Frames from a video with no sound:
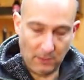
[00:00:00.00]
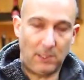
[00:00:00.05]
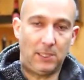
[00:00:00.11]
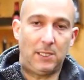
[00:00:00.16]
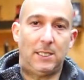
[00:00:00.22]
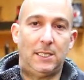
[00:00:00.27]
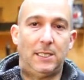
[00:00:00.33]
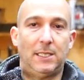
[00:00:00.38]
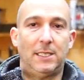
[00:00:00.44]

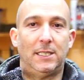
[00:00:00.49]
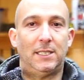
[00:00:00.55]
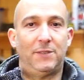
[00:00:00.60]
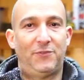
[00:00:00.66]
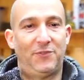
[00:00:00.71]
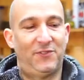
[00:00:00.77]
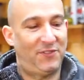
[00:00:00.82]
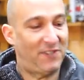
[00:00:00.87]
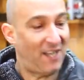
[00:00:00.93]
Oh,
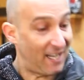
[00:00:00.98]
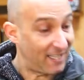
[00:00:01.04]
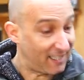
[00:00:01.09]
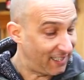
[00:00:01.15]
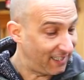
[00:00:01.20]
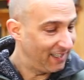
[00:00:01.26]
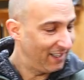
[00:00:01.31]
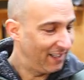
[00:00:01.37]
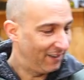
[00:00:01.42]
fuck.
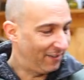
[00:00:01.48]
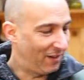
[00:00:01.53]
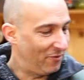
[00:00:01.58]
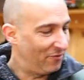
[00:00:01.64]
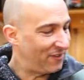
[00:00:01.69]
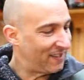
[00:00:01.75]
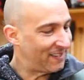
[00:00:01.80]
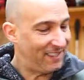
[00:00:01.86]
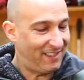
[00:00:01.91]
Warum
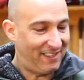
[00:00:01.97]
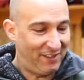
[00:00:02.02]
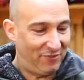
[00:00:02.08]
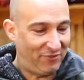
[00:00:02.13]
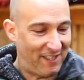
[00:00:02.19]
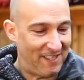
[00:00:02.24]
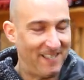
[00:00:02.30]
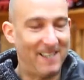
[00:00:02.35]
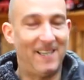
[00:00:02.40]
fasse ich die
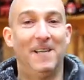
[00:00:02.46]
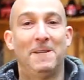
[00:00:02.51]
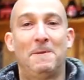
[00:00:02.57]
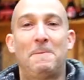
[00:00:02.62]
Pfanne an?